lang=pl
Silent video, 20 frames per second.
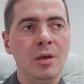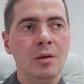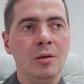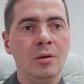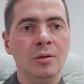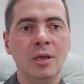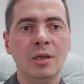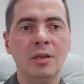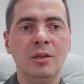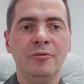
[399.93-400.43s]

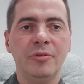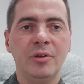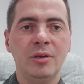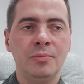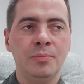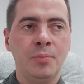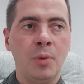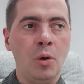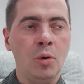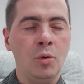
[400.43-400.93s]

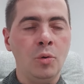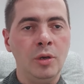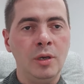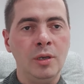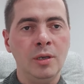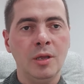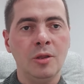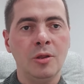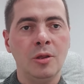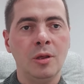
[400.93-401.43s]
odnajdywali pokój
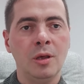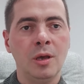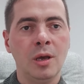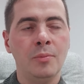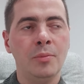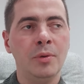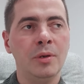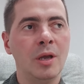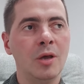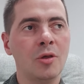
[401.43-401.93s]
i nadzieję,
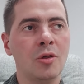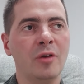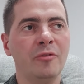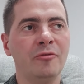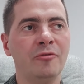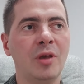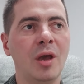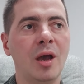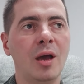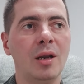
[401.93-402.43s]
aby nasza
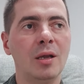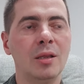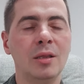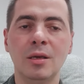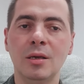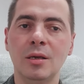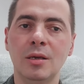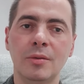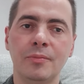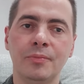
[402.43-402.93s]
wiara
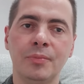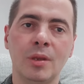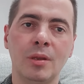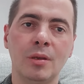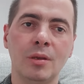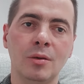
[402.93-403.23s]
nie e,